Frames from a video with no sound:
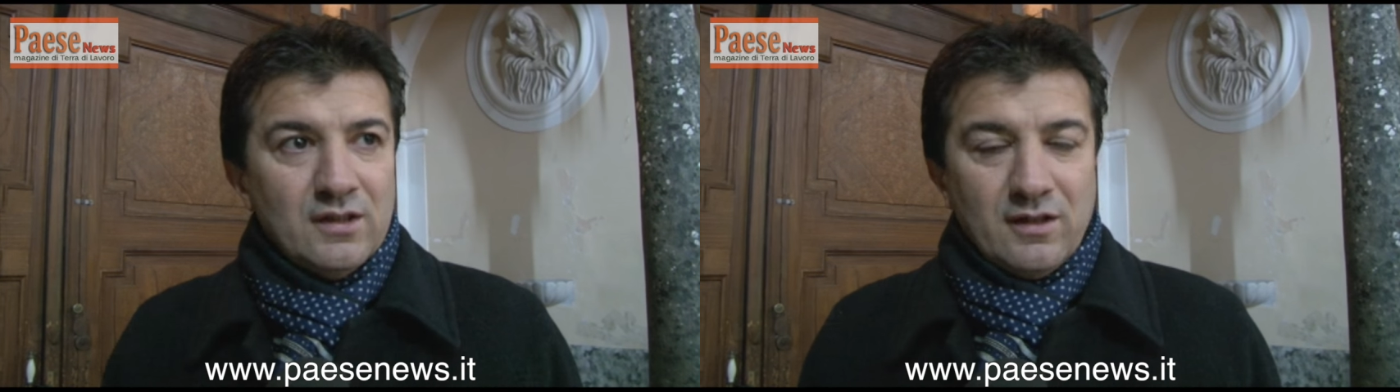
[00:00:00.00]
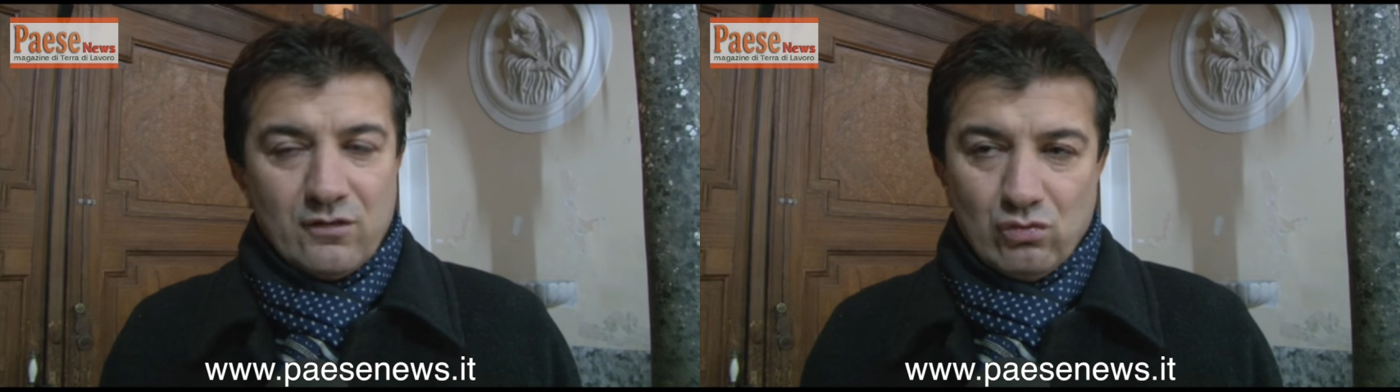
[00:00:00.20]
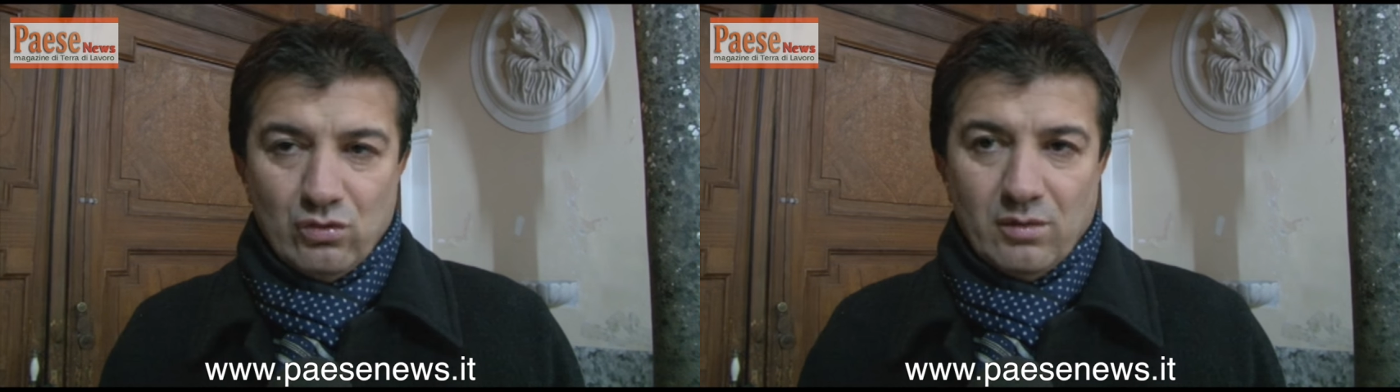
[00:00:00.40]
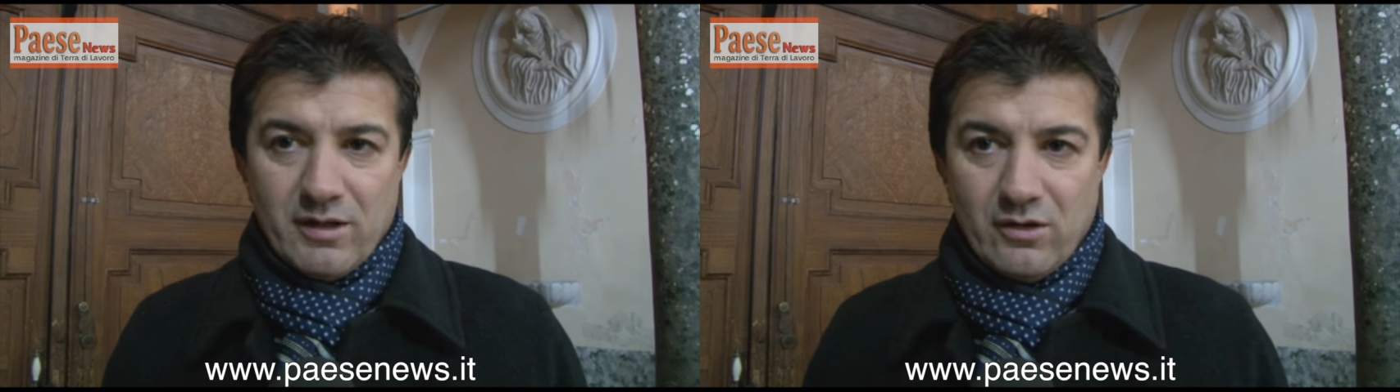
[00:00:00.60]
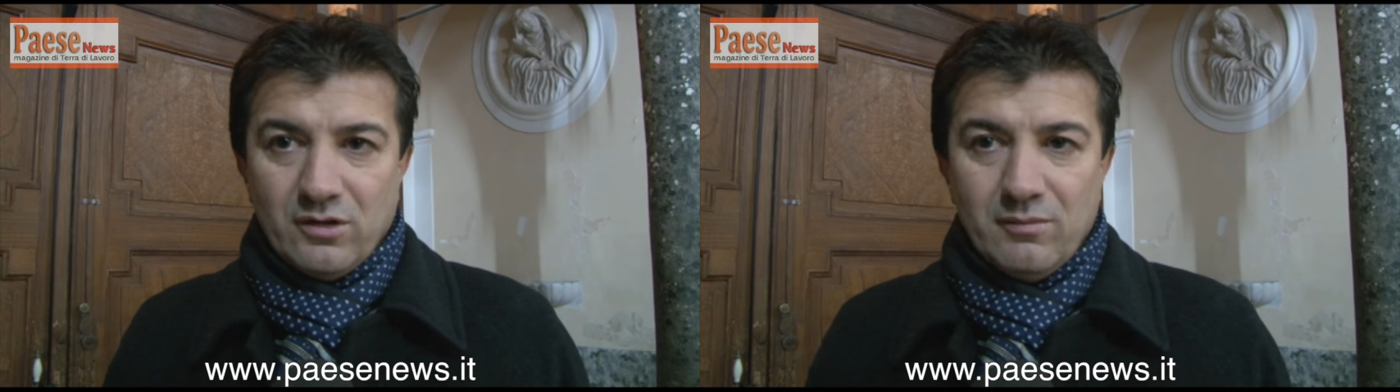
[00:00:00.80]
nessuno
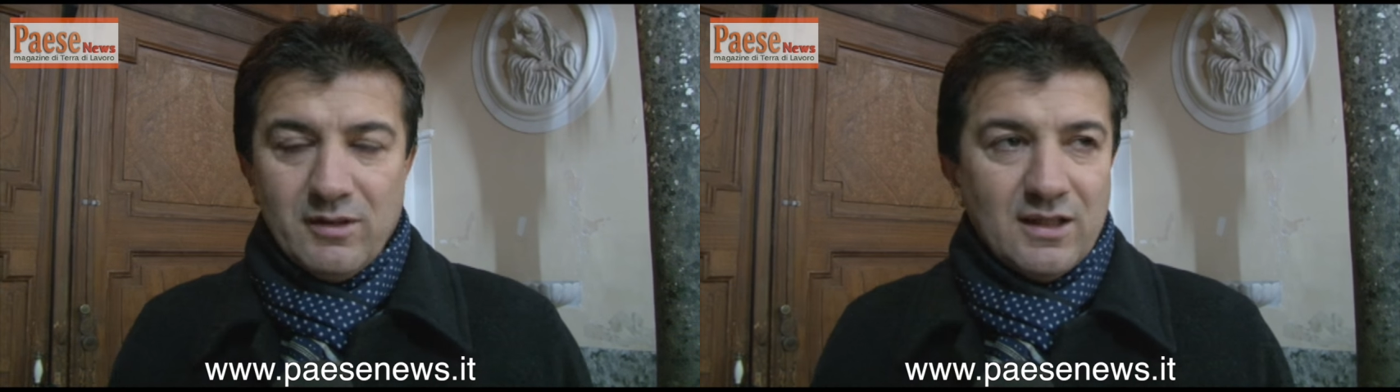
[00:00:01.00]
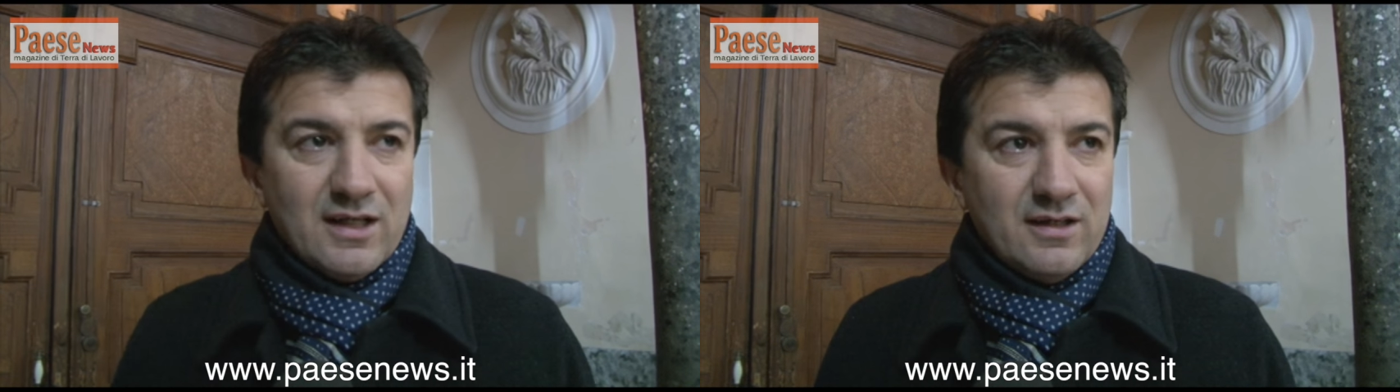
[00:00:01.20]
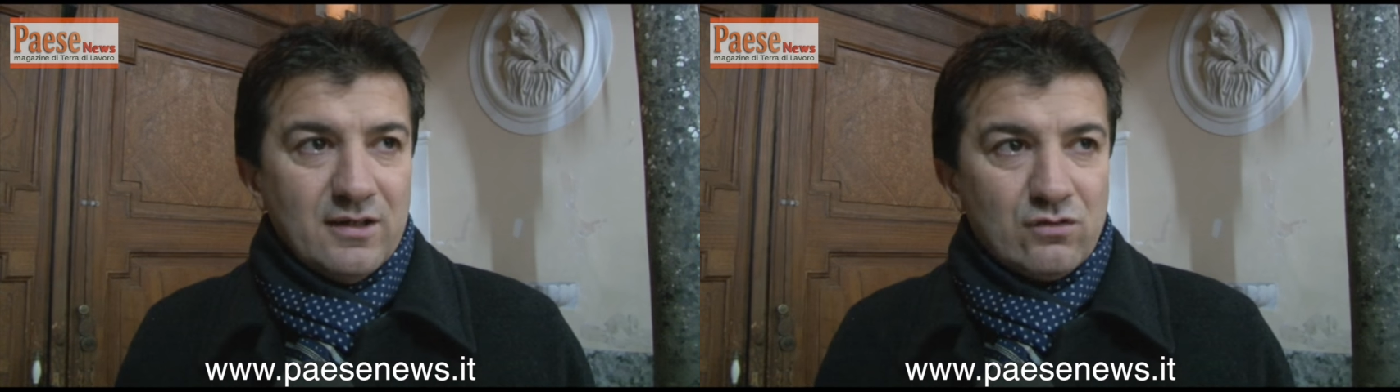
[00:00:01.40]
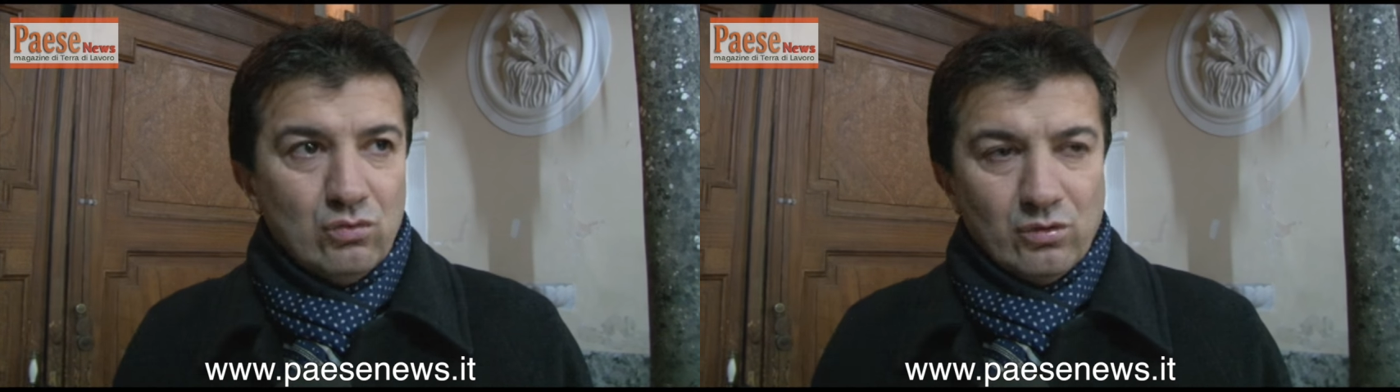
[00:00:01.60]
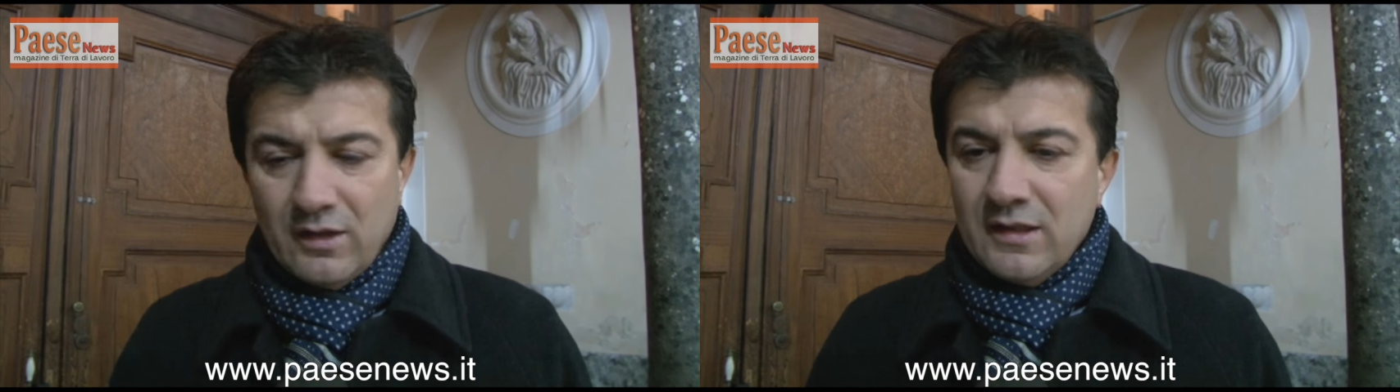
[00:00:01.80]
per non dimenticare
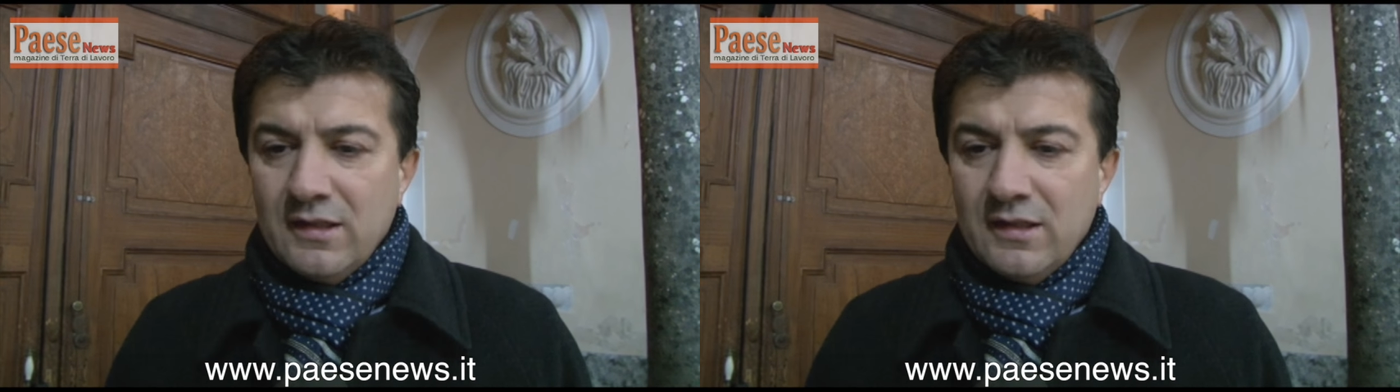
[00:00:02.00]
nessuno,